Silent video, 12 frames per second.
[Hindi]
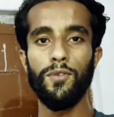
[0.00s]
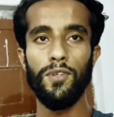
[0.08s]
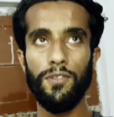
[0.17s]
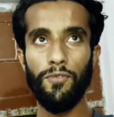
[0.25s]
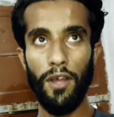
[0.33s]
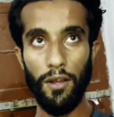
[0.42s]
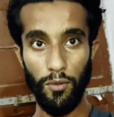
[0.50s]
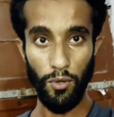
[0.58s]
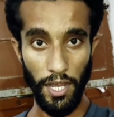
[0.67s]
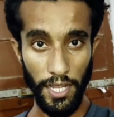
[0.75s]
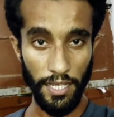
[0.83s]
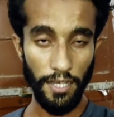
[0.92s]
तो इस ब्लॉग
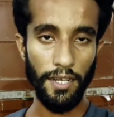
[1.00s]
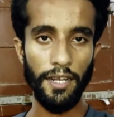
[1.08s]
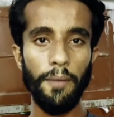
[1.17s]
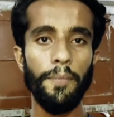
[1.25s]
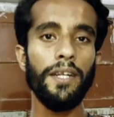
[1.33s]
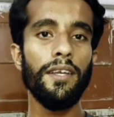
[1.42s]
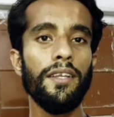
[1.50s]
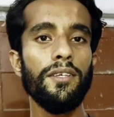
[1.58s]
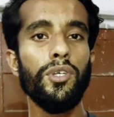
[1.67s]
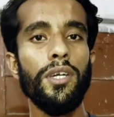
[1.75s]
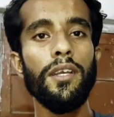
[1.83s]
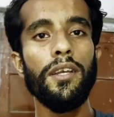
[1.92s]
को लाइक करें कमेंट
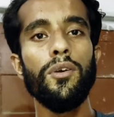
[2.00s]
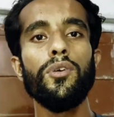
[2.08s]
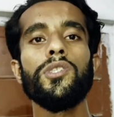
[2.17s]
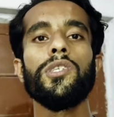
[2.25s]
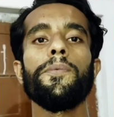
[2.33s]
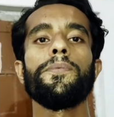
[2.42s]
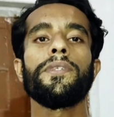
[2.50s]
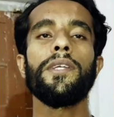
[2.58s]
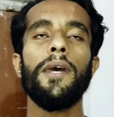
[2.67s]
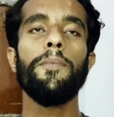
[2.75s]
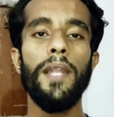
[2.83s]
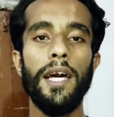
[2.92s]
करें शेयर करें और
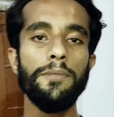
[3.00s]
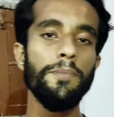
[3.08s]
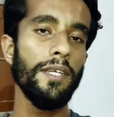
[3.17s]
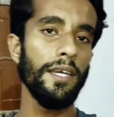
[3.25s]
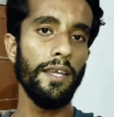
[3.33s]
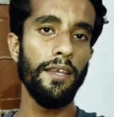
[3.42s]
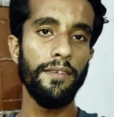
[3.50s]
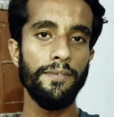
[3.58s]
सब्सक्राइब लाजमी करें